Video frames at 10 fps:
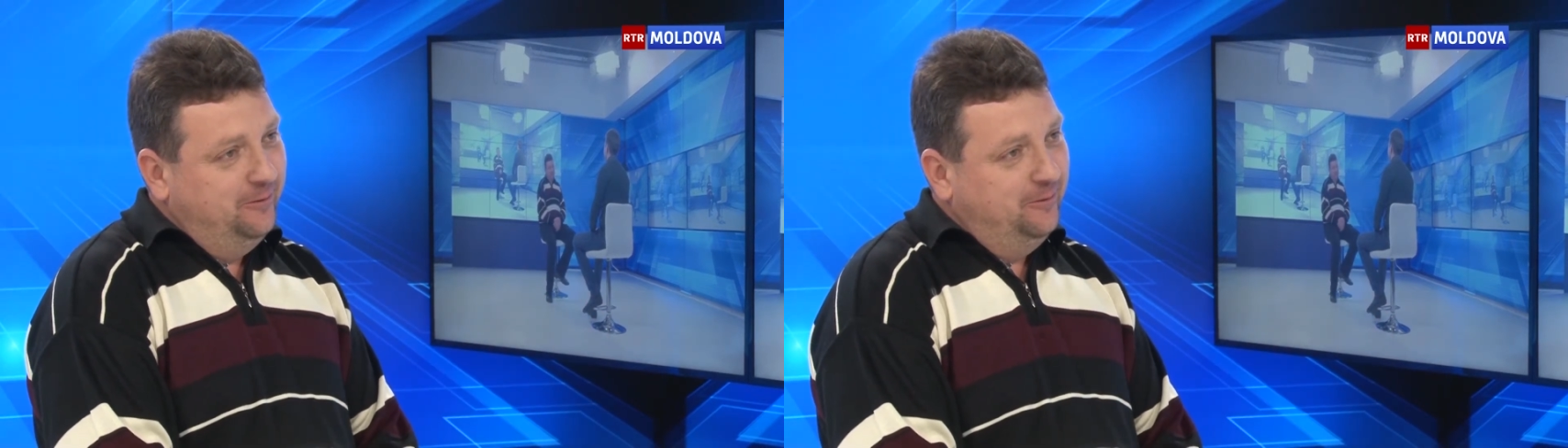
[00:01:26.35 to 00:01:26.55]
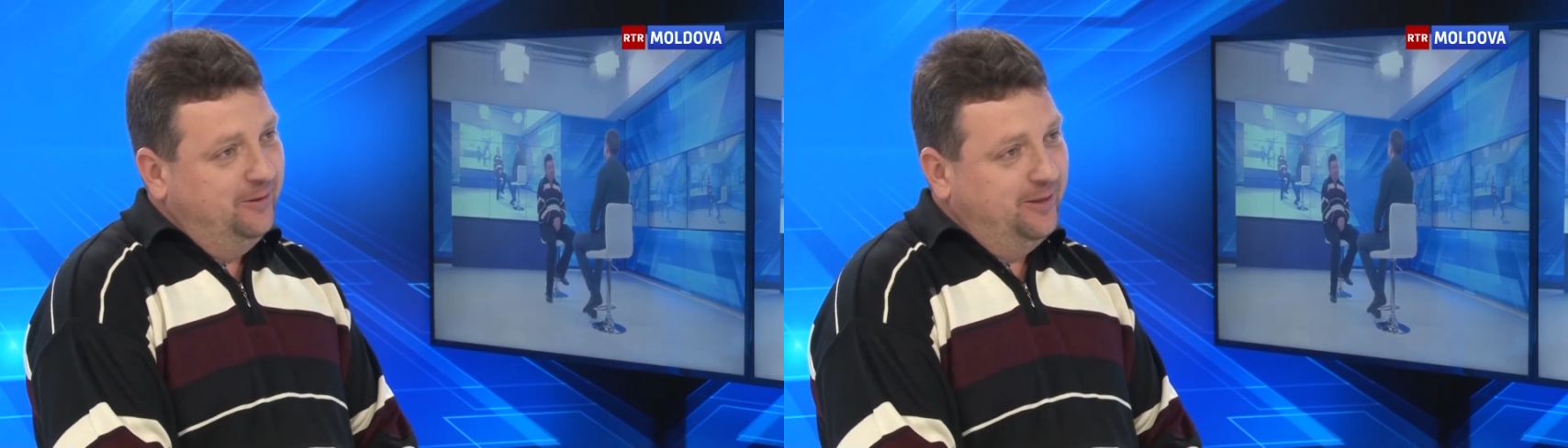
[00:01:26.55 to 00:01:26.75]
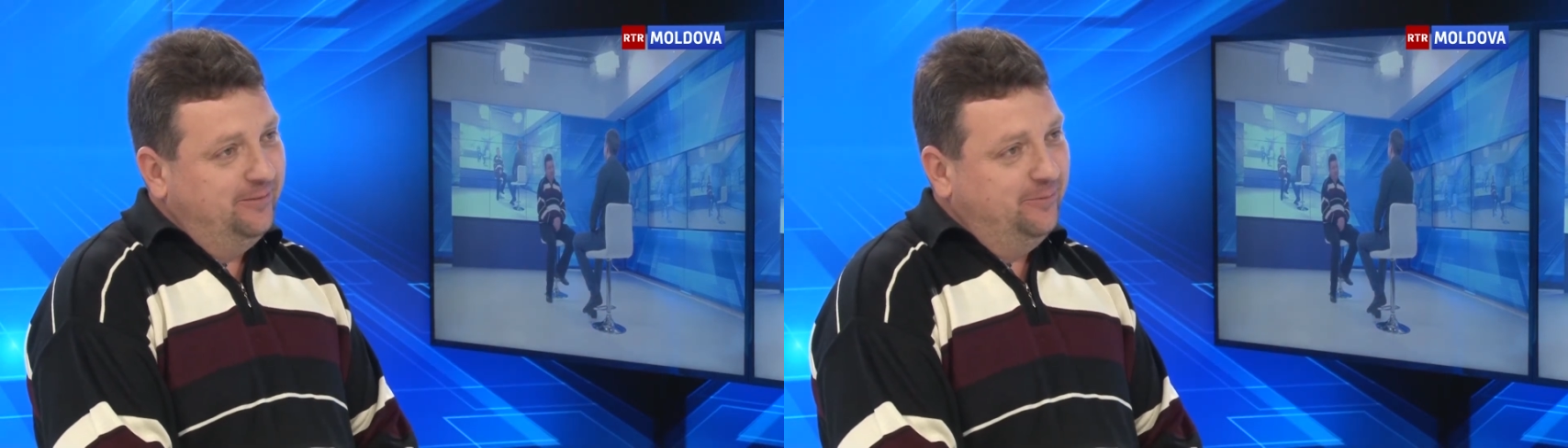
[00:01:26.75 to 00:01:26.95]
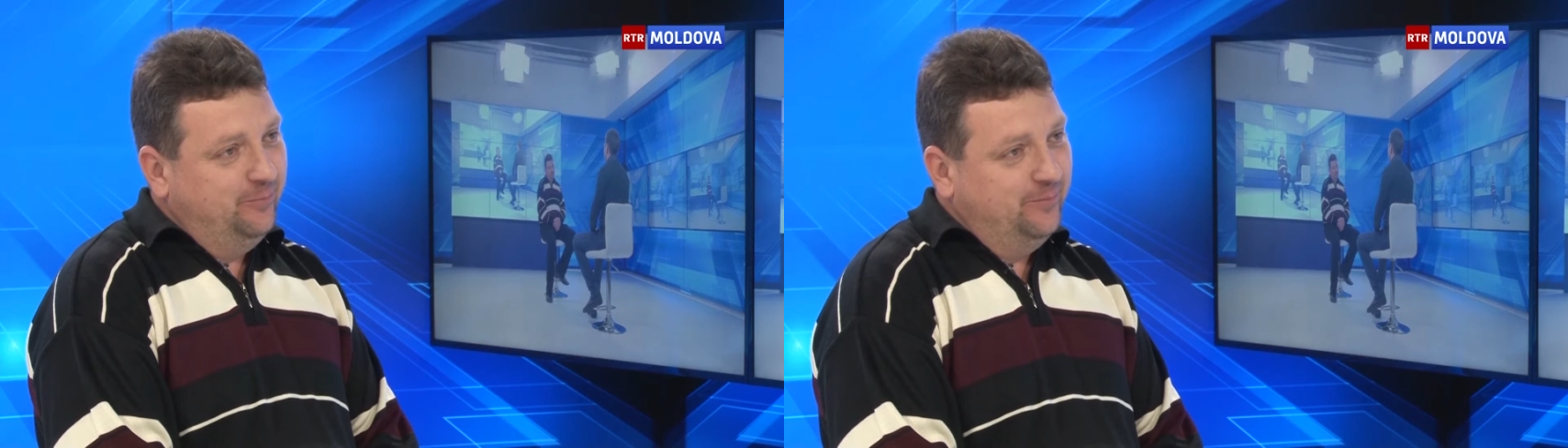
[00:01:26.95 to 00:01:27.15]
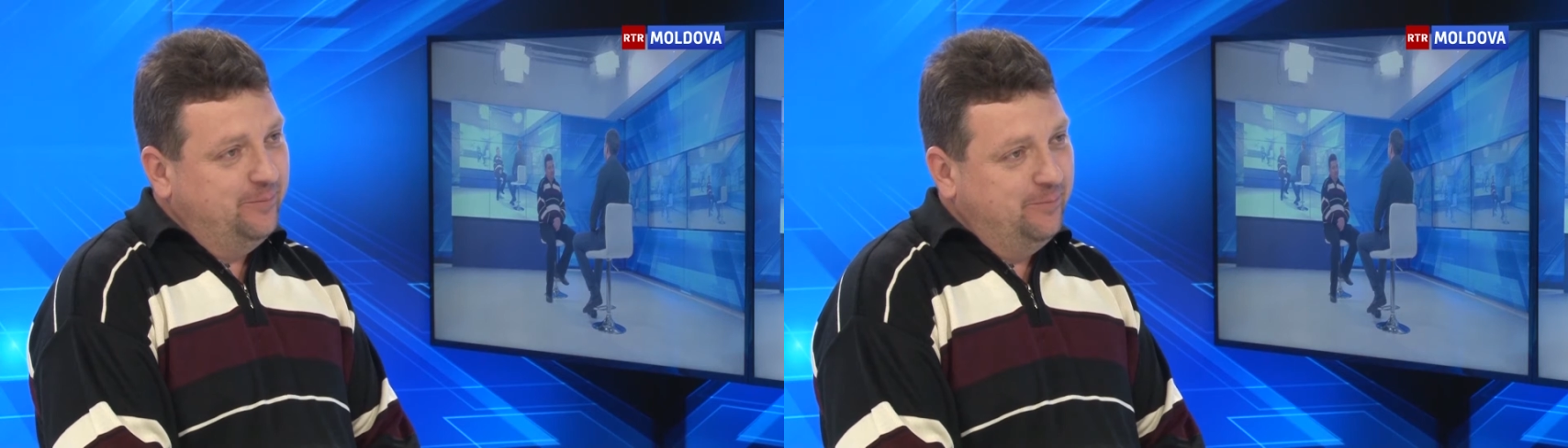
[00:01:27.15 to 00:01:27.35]
говорю, да,
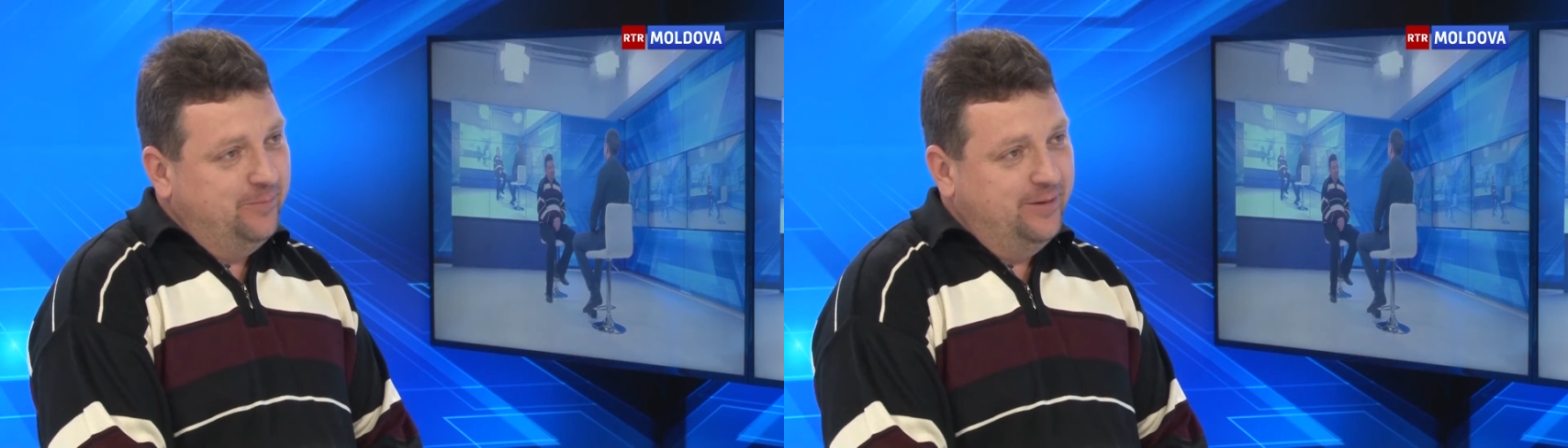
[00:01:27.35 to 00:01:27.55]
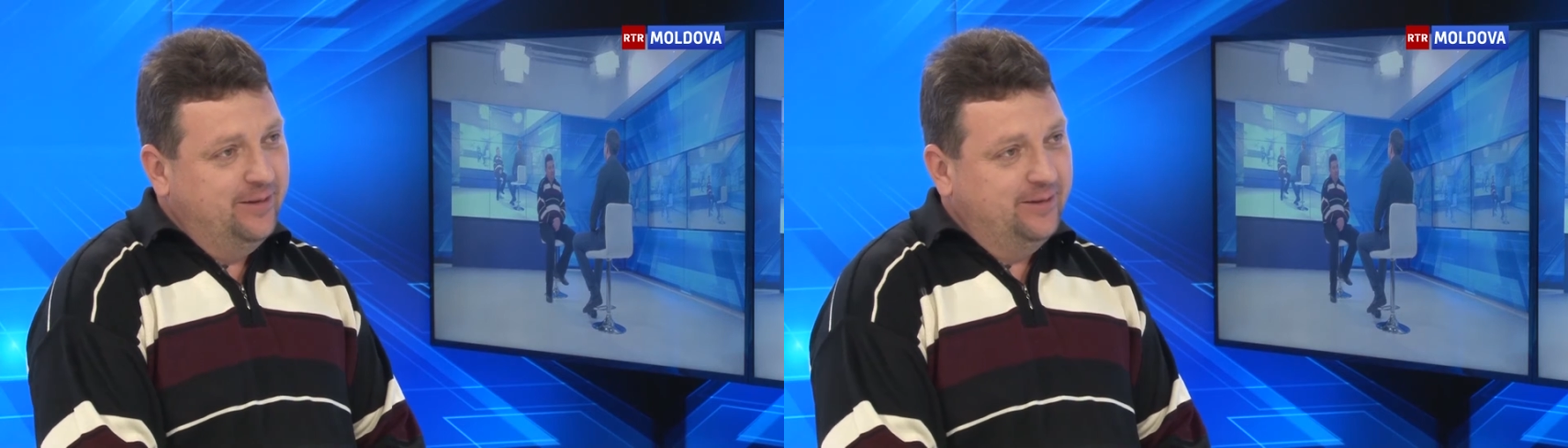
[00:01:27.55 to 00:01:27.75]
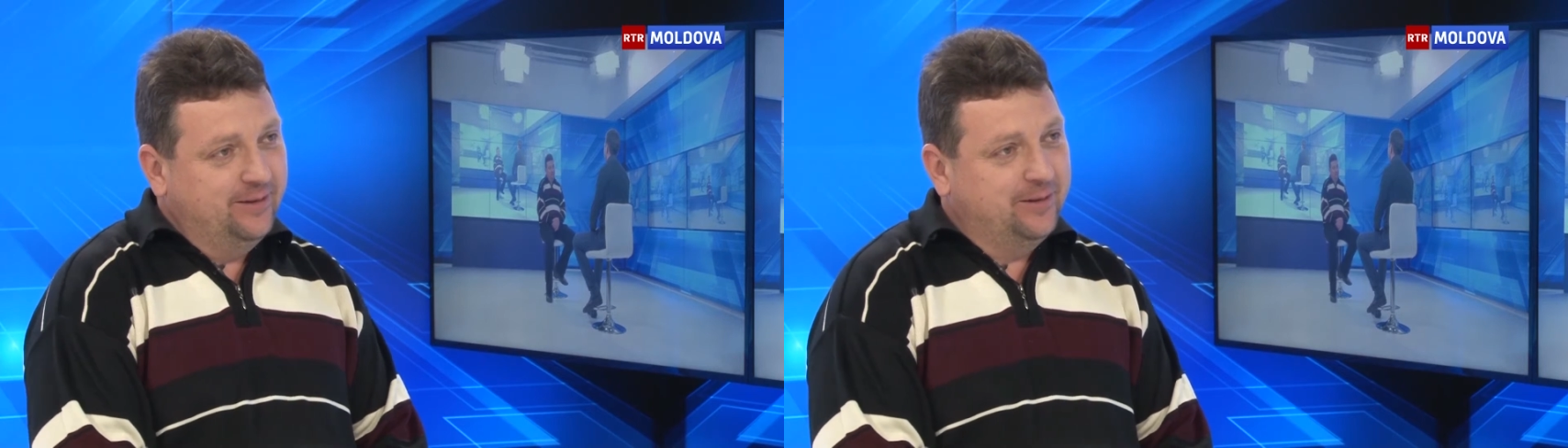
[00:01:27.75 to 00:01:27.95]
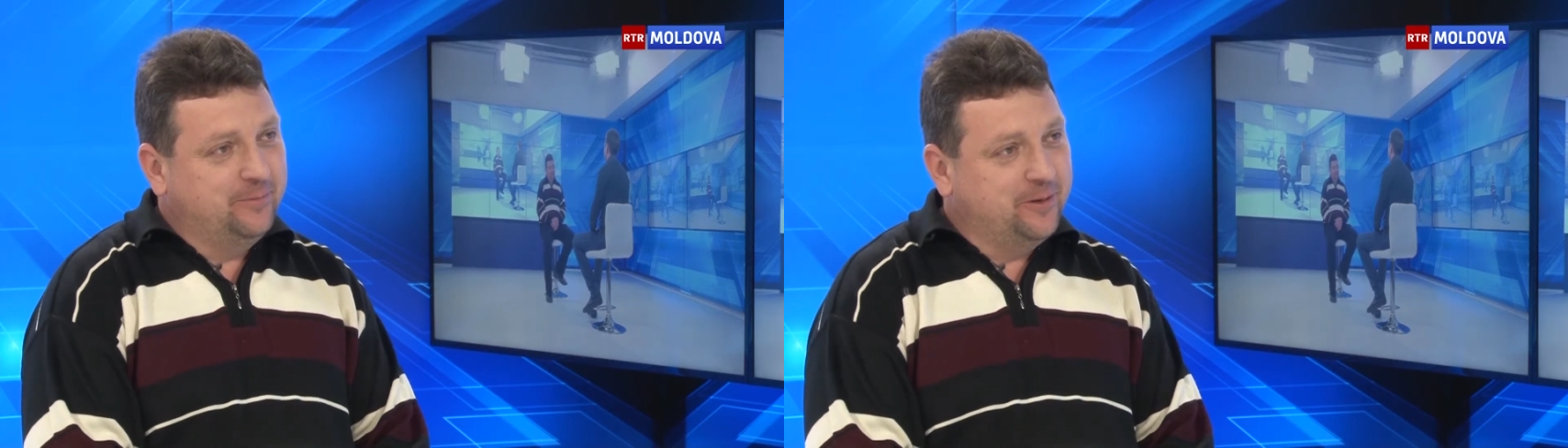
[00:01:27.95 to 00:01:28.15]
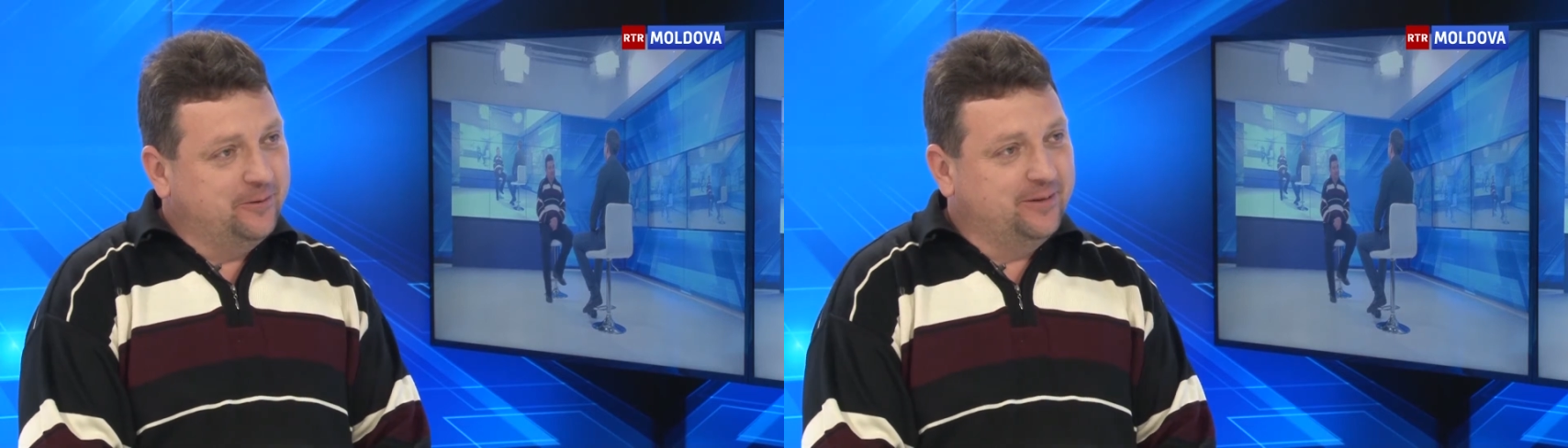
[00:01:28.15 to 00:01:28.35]
не это
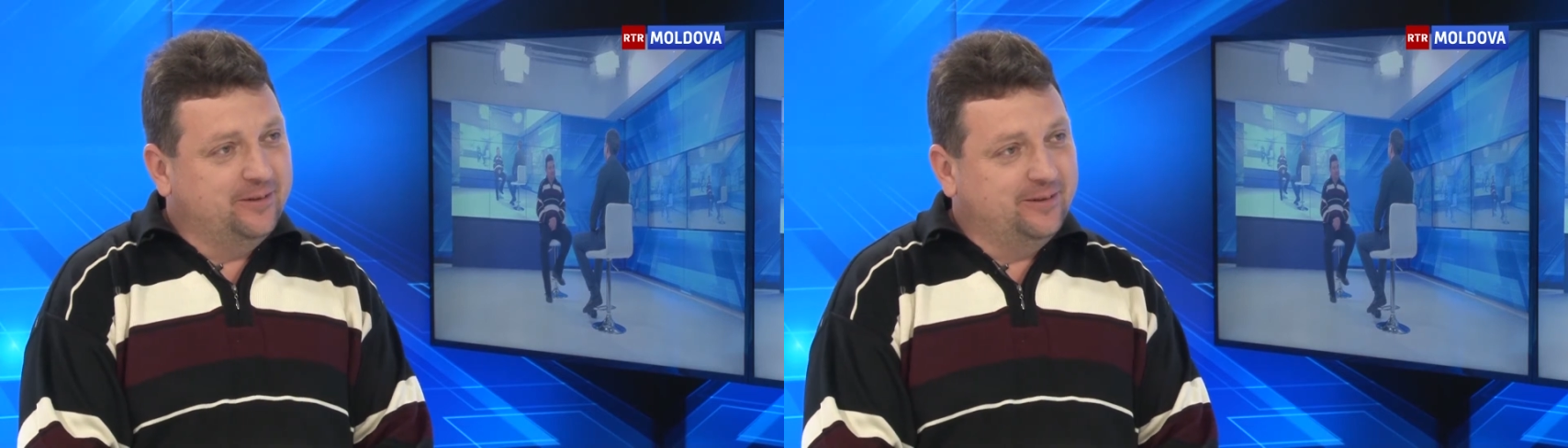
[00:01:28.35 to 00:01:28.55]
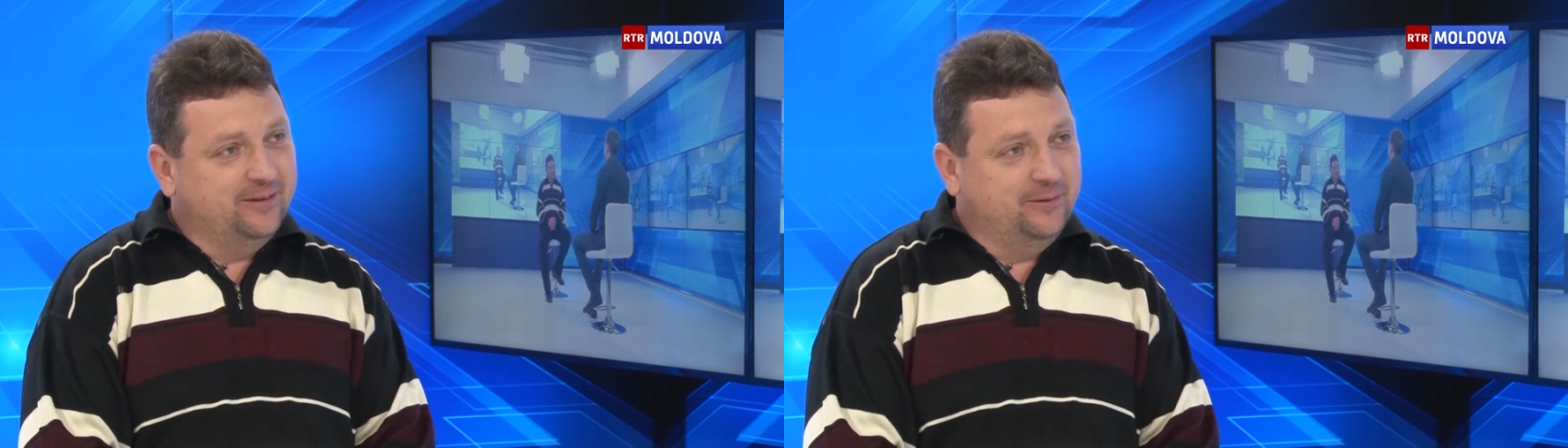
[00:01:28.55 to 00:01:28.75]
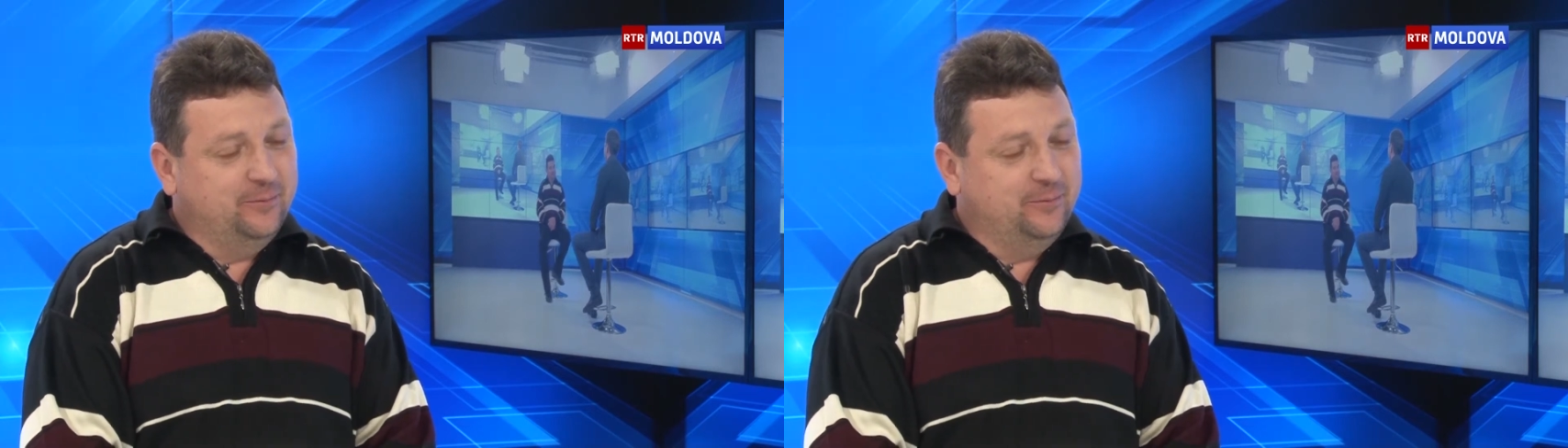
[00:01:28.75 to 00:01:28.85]
мое, наверное.